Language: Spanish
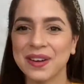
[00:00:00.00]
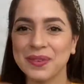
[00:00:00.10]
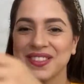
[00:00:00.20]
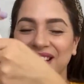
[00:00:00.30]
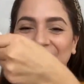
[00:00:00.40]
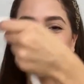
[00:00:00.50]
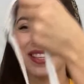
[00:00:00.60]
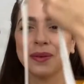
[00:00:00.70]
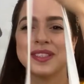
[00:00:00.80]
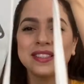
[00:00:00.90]
mostrando
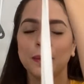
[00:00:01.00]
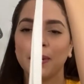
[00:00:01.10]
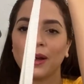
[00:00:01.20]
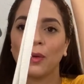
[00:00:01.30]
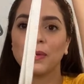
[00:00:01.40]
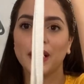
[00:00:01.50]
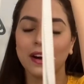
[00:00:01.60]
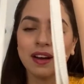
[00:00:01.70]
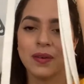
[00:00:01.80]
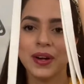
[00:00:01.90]
esta bolsita para
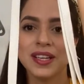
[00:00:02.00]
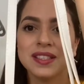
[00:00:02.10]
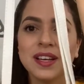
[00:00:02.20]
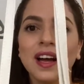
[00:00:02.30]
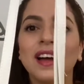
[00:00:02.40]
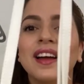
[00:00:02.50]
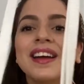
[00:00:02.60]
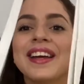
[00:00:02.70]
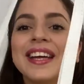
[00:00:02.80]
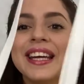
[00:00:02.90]
combinarla con esta.
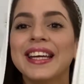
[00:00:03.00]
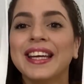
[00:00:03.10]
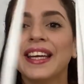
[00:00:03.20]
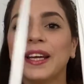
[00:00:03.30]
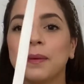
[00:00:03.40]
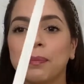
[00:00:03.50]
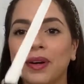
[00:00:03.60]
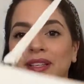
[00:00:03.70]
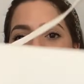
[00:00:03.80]
Y pues